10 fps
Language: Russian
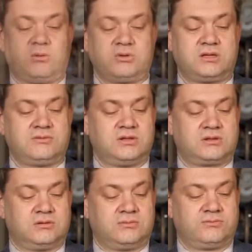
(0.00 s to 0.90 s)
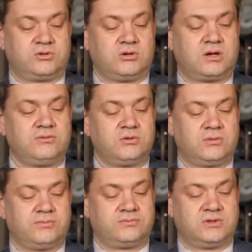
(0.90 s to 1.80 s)
Он ответил, все
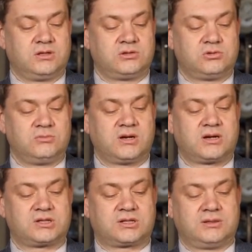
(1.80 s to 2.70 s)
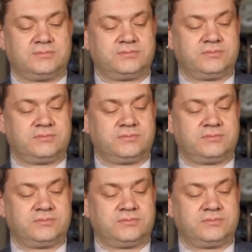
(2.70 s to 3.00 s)
равно, нарисуй барашка.